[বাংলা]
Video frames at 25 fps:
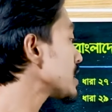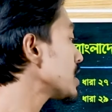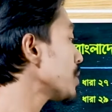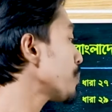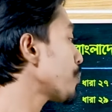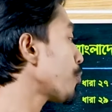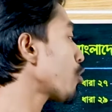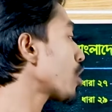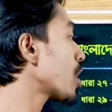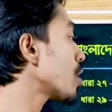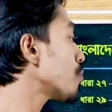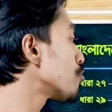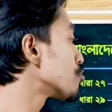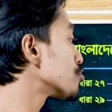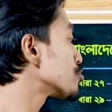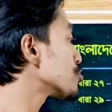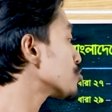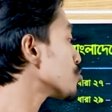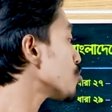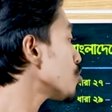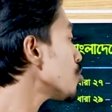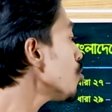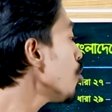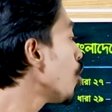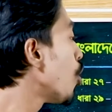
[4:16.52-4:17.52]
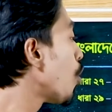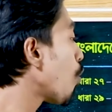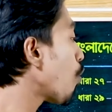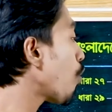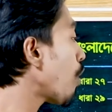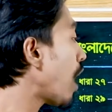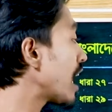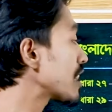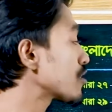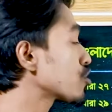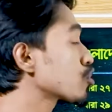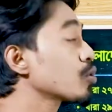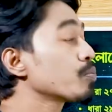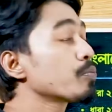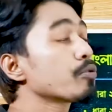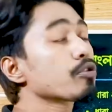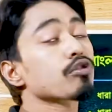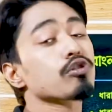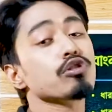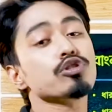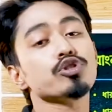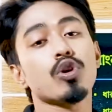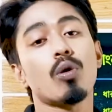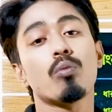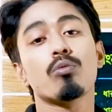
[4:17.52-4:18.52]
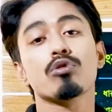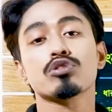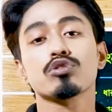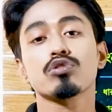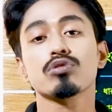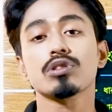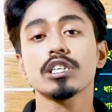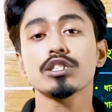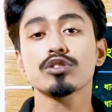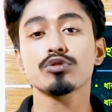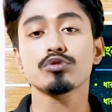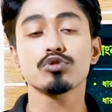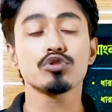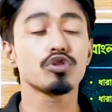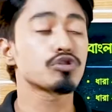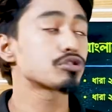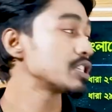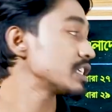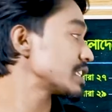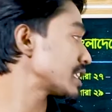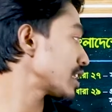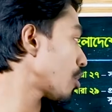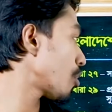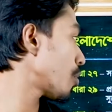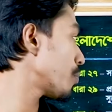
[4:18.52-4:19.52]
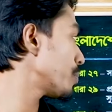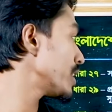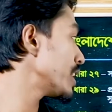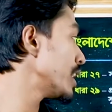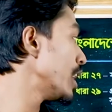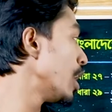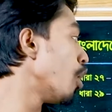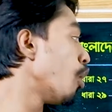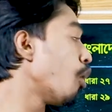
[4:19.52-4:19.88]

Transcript: সাথে পরামর্শ ও আত্মপক্ষ সমর্থনের সুযোগ দিতে হবে